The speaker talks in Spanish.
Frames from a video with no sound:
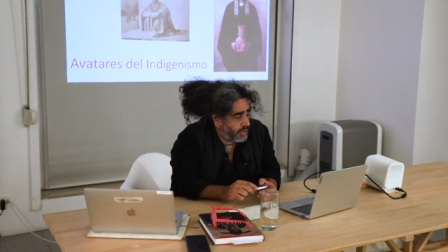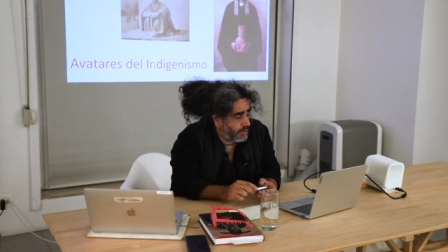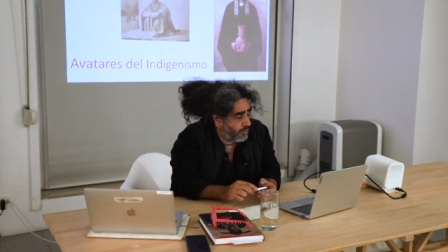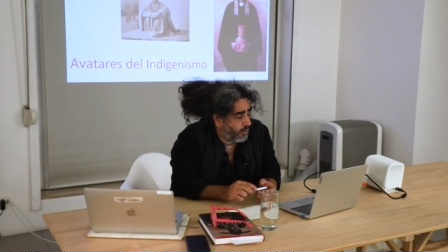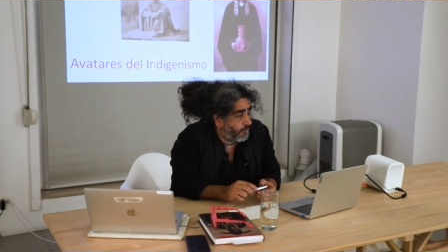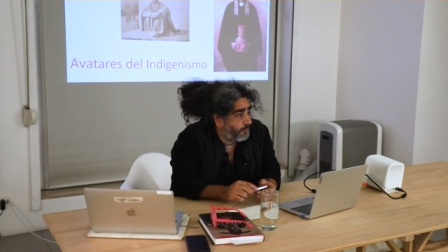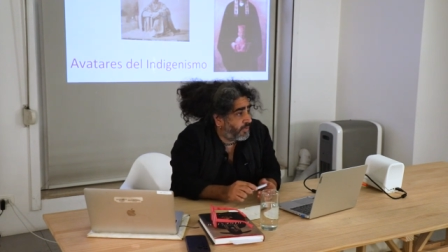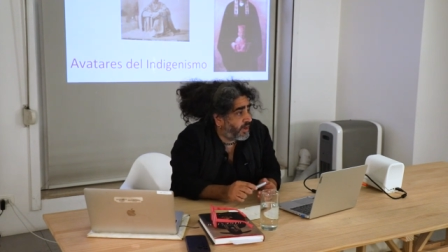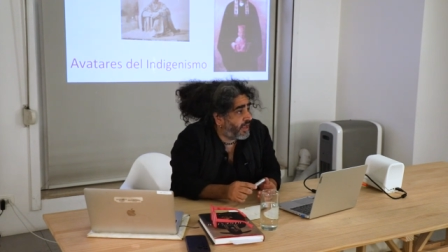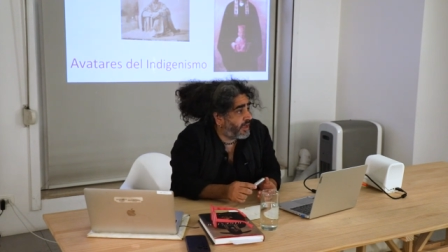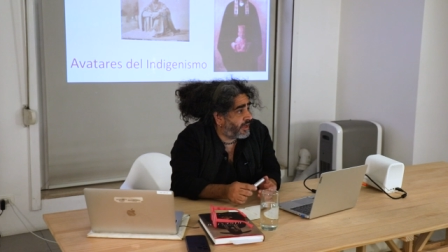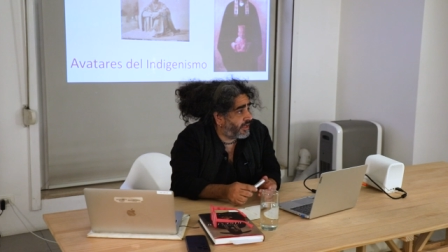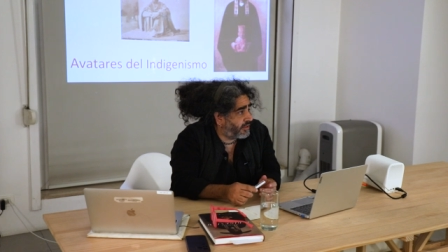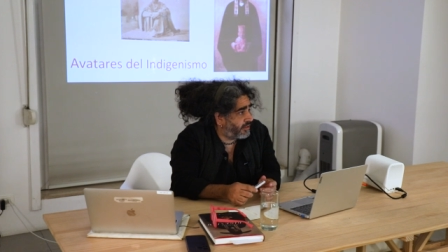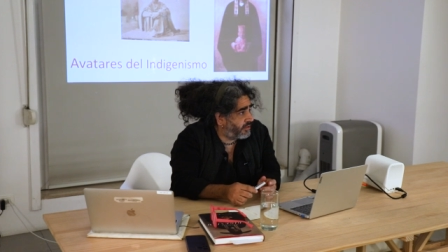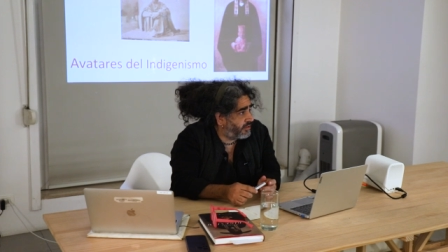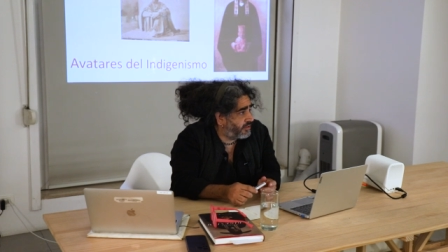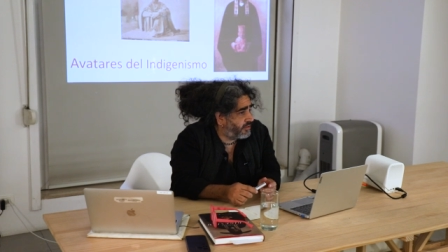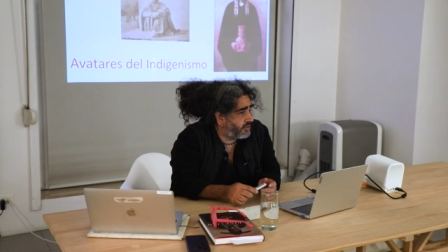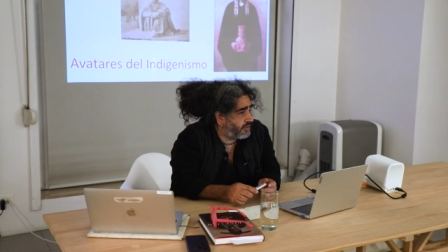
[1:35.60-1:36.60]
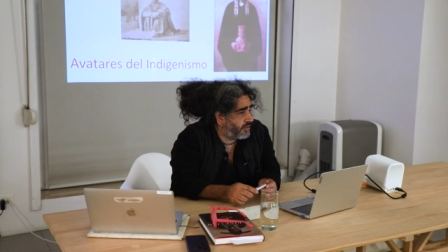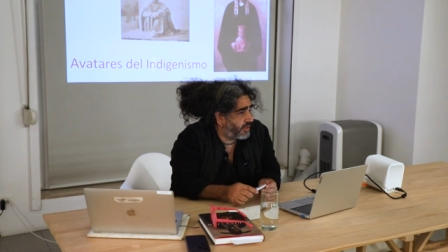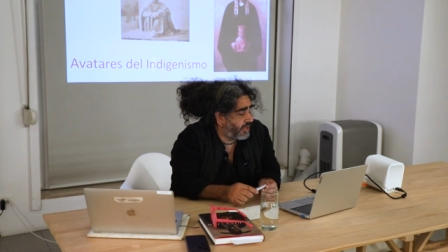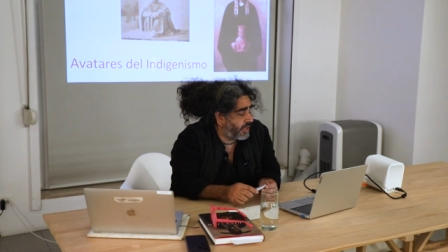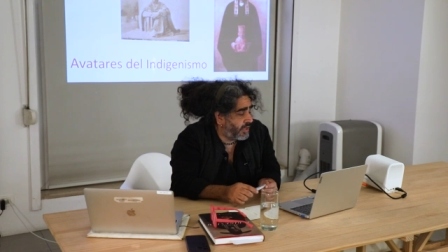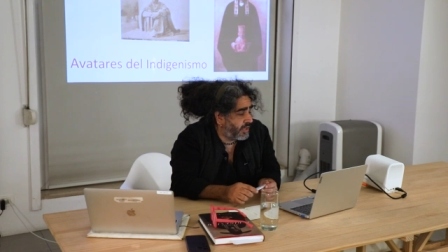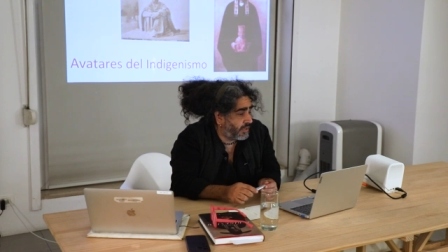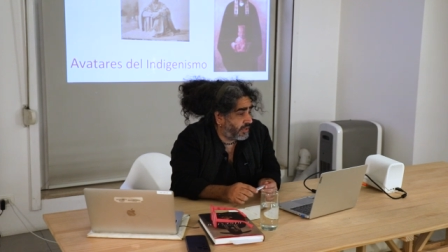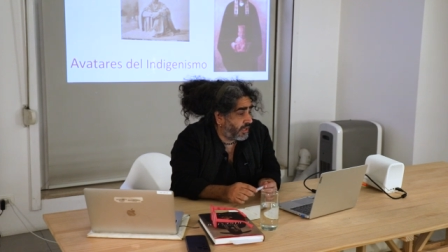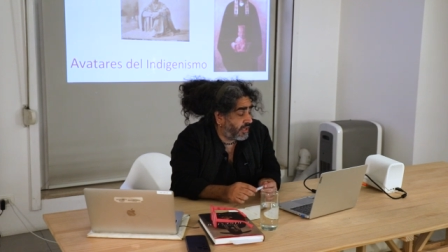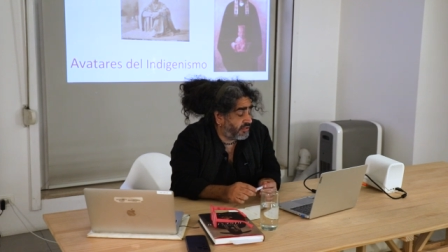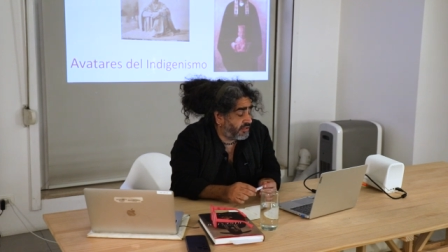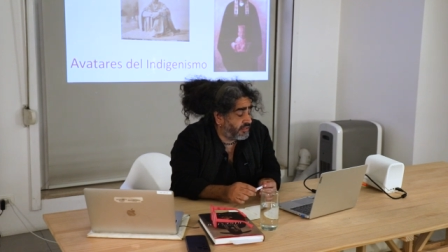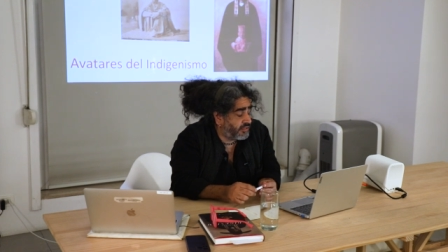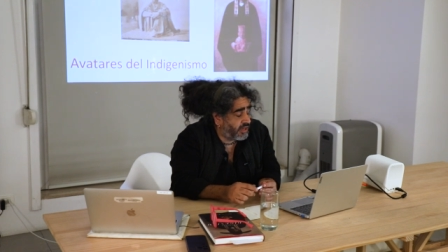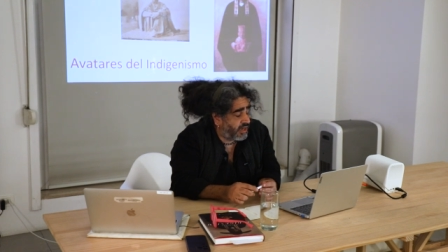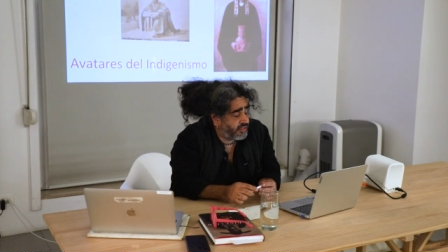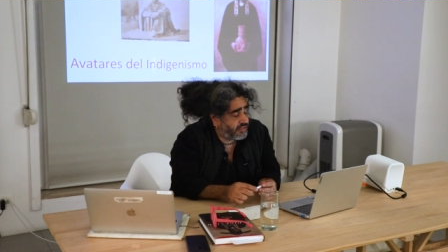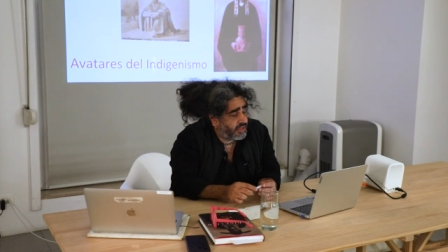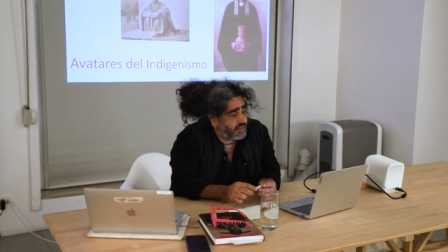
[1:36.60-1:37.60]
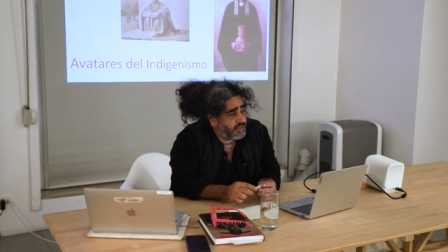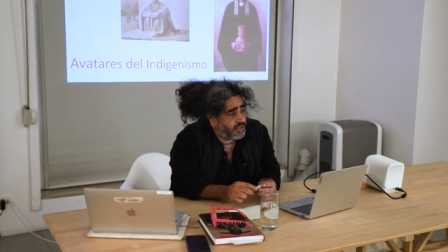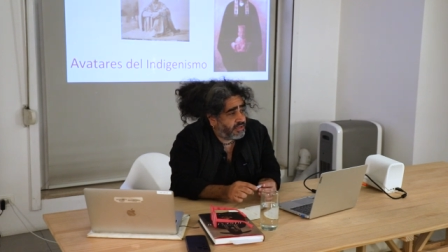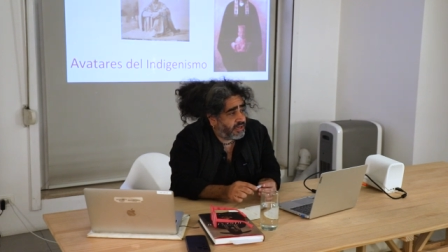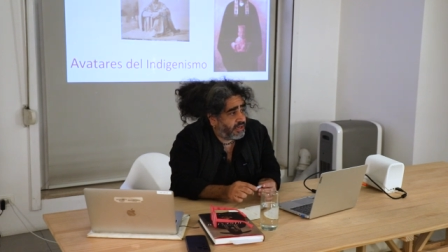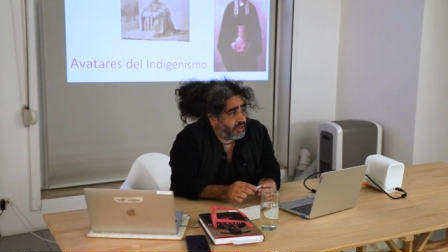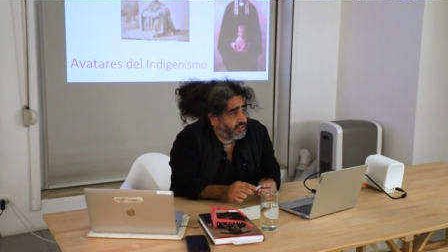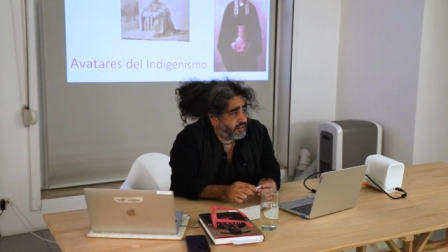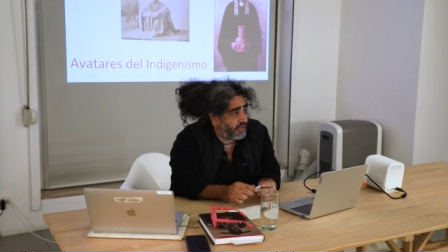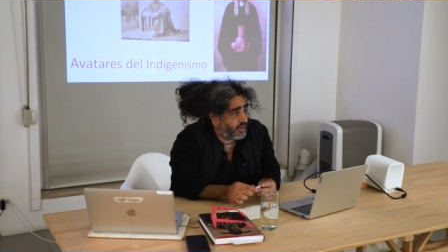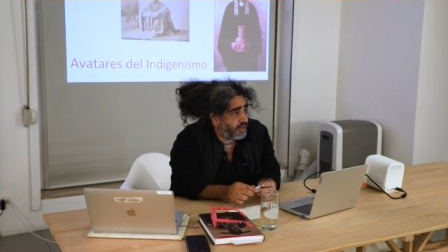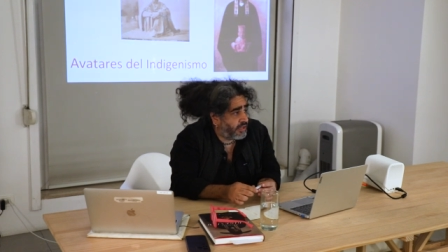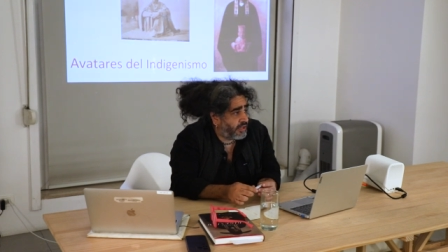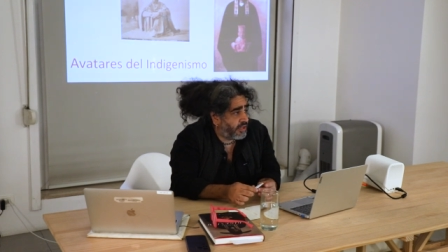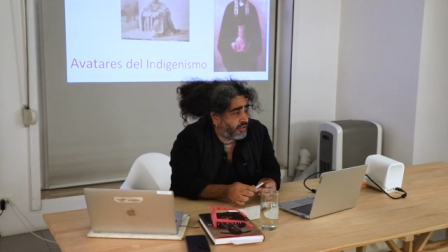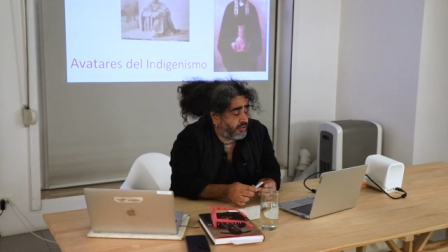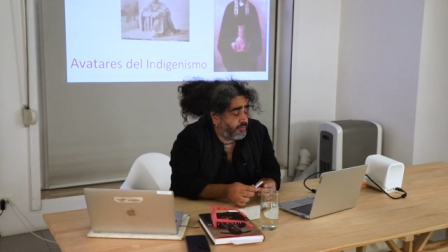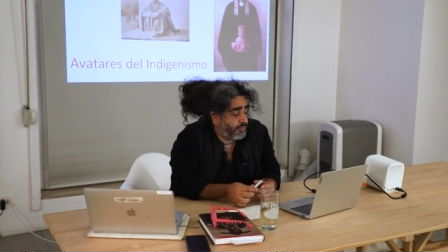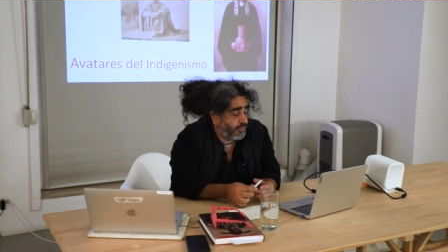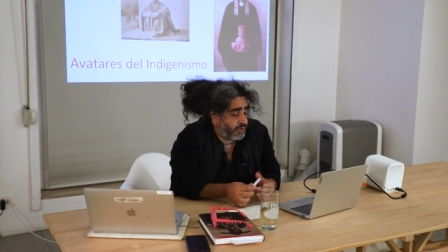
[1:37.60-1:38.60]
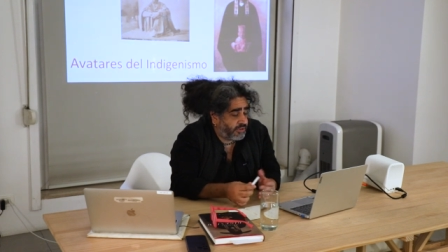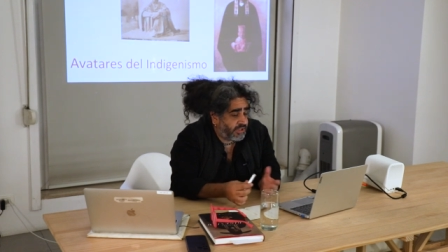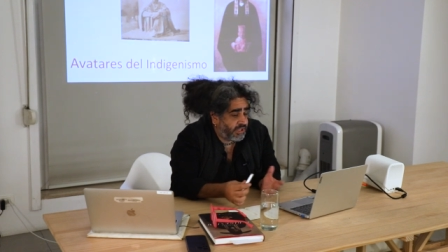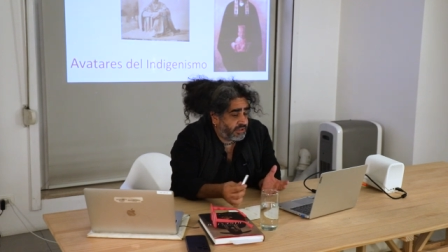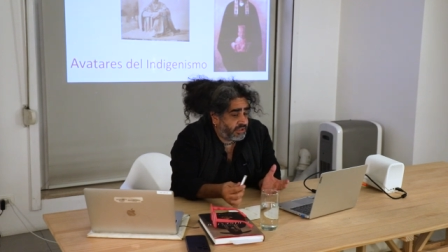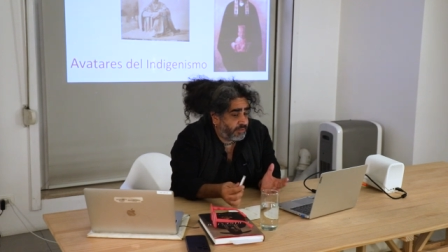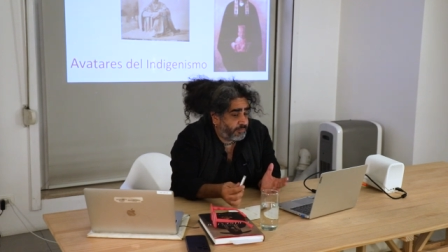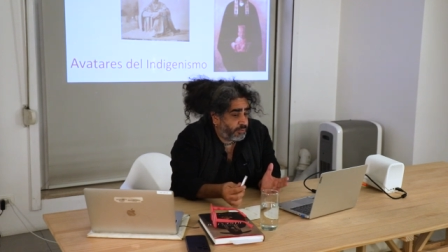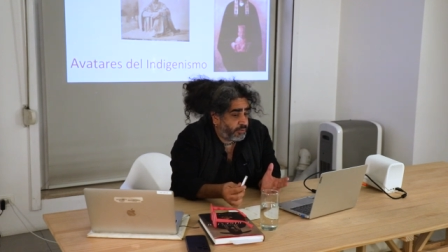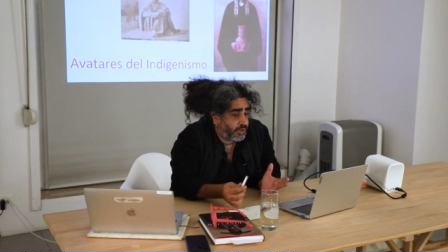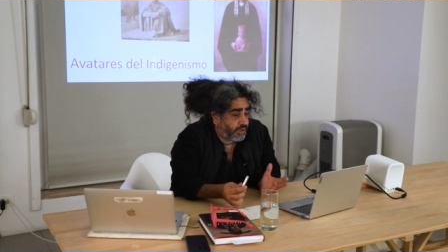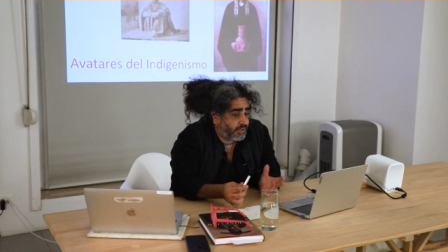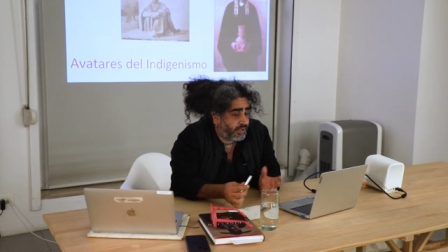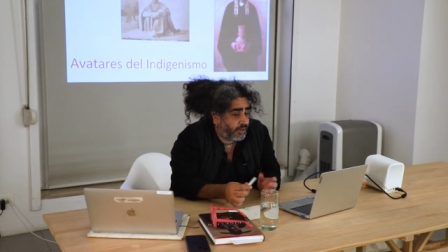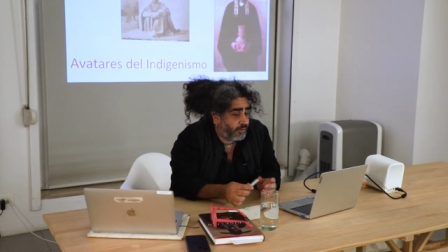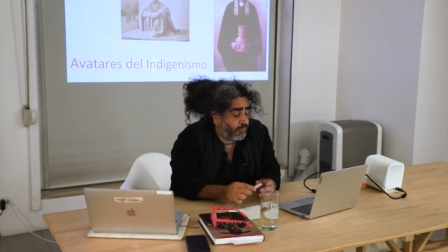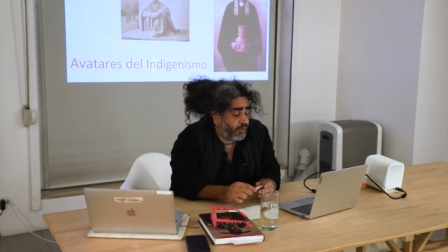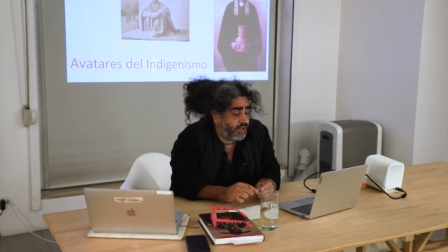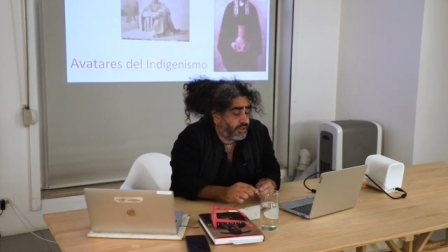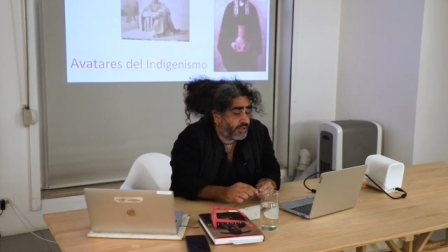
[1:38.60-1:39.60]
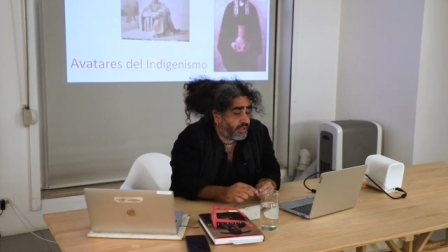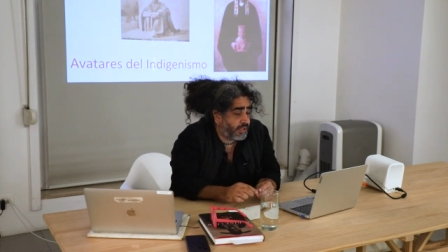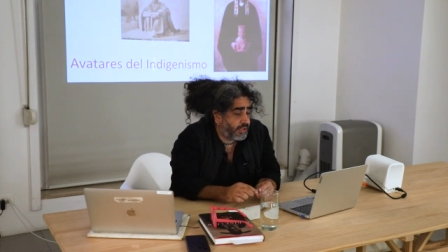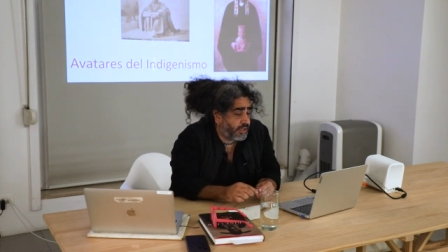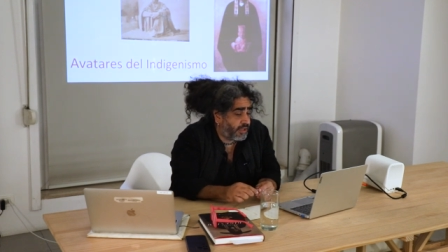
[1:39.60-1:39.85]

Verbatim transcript: complejas eh, que es interesante analizar y que es importante poder dar cuenta.